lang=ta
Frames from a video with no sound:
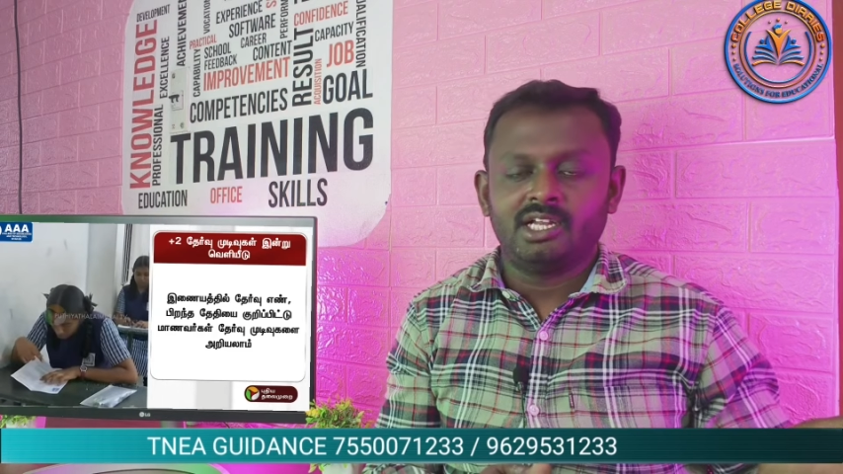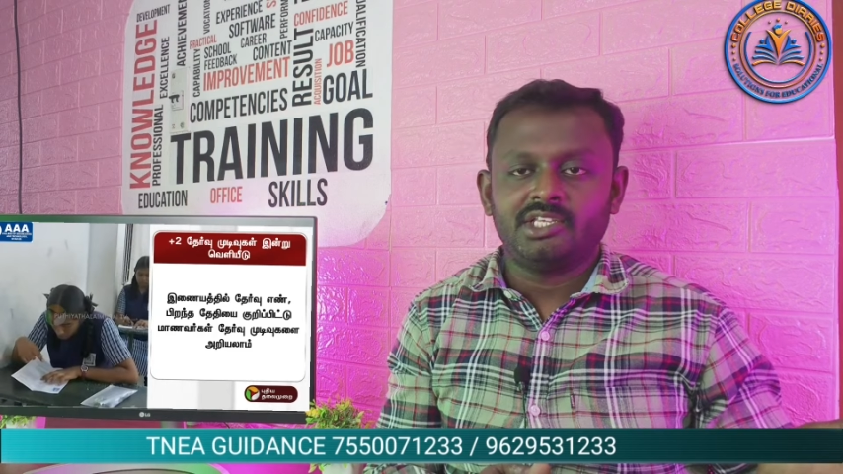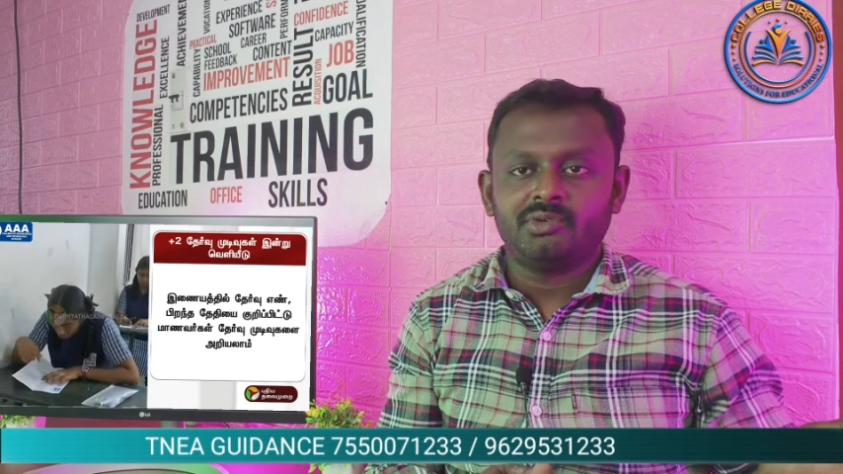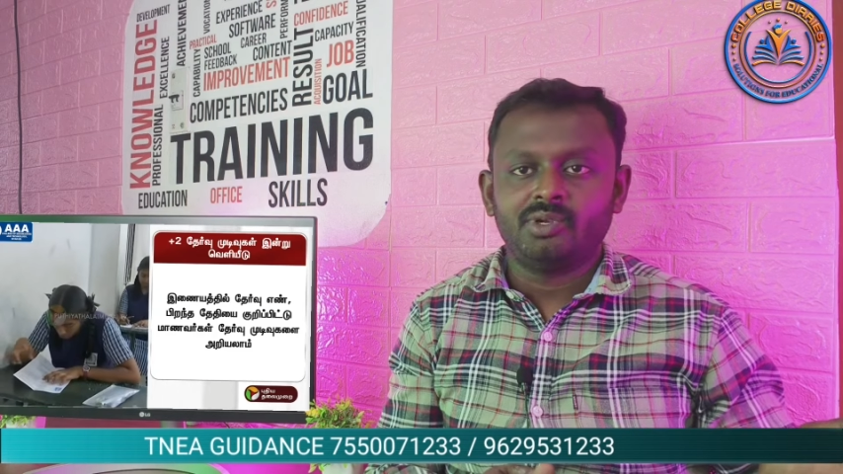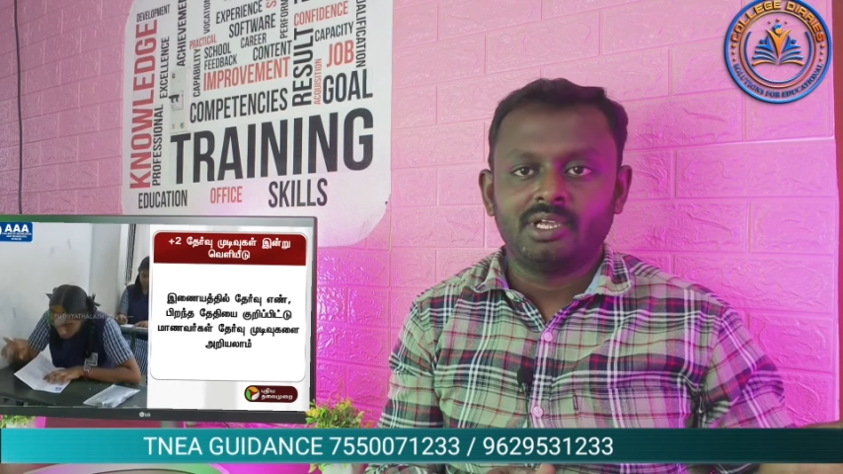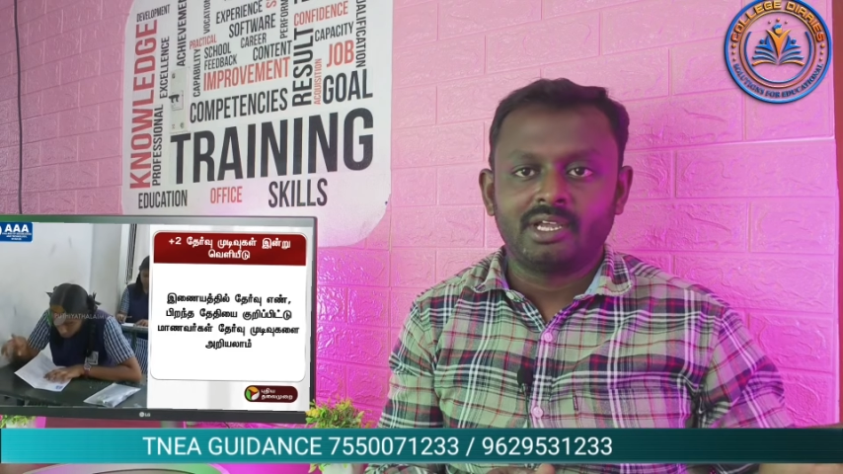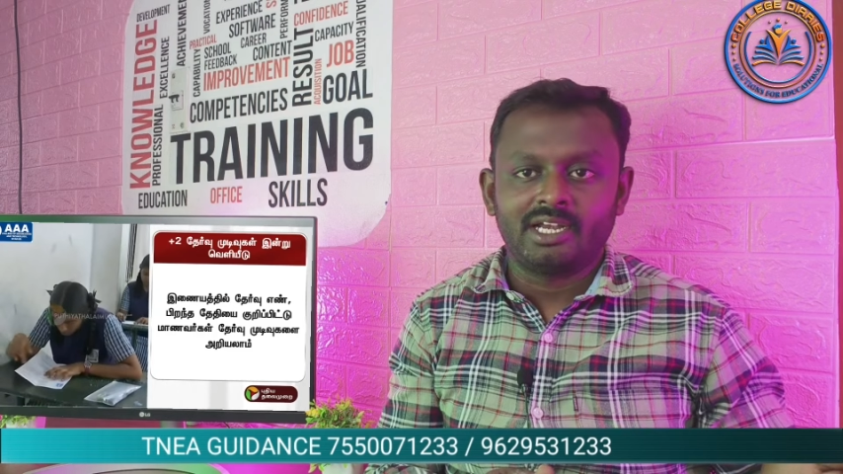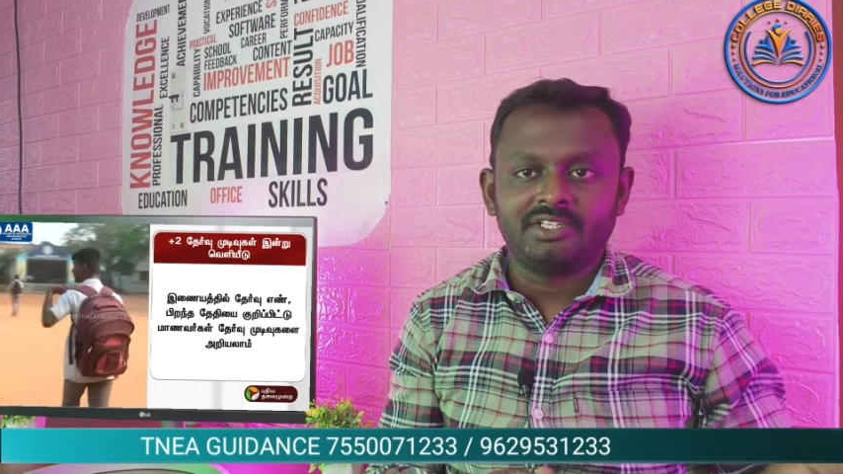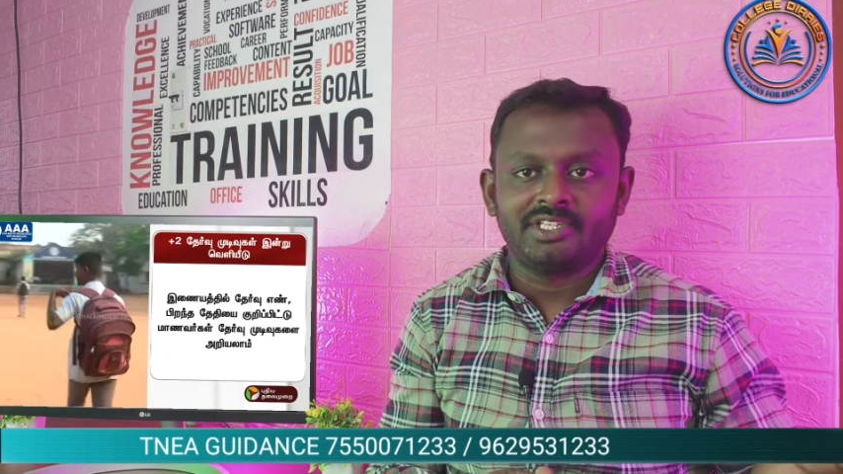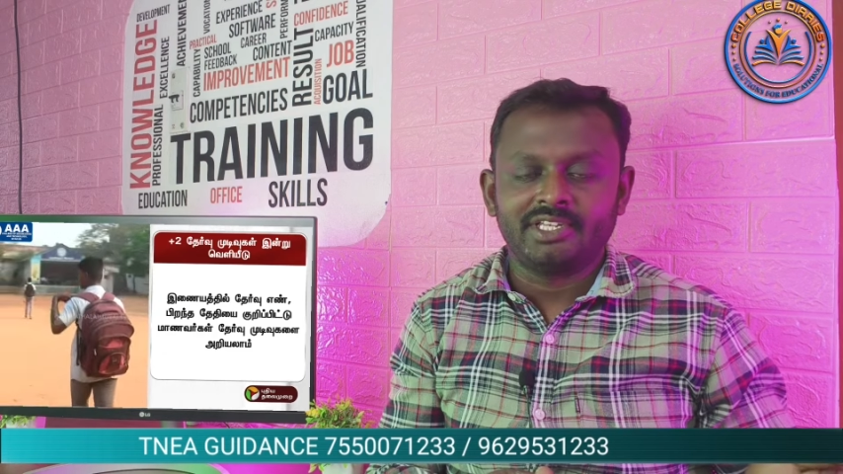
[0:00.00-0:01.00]
காலேஜ் உங்களுக்கு
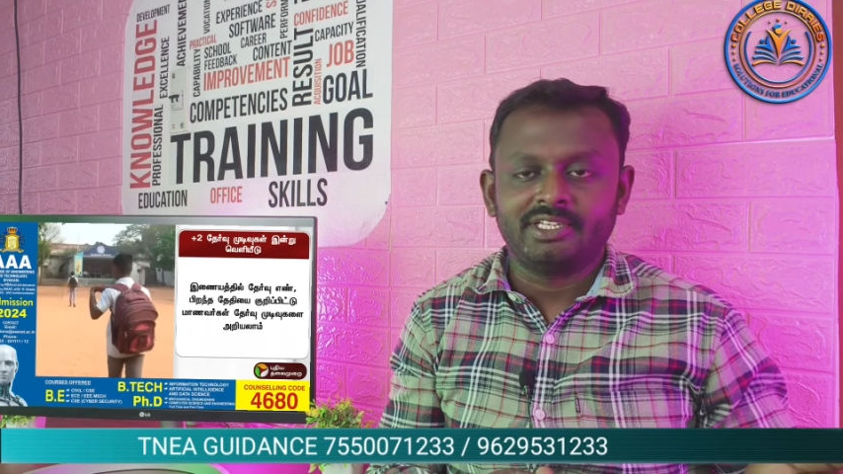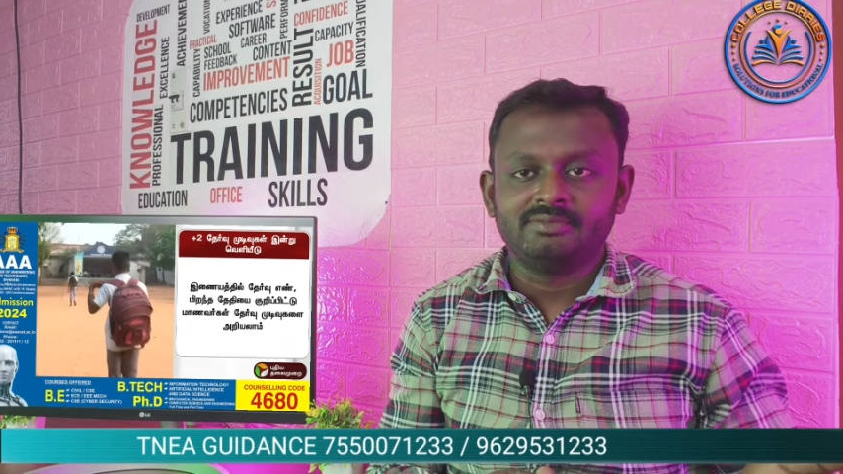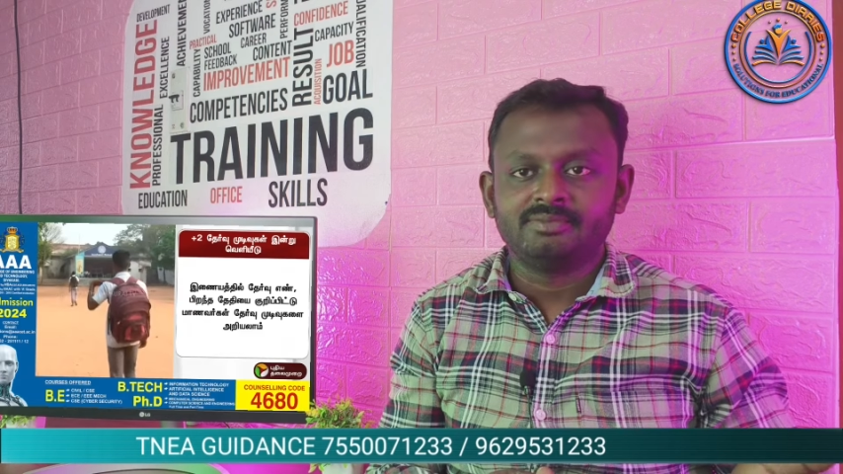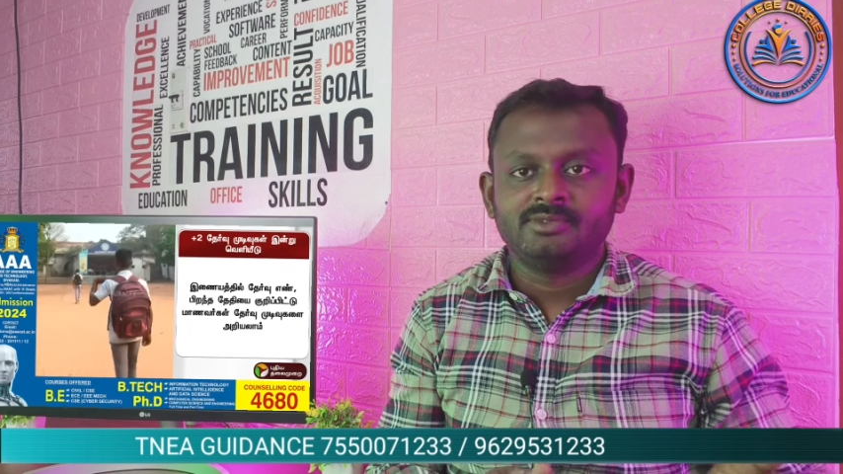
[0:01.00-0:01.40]
கிடச்சிருக்கு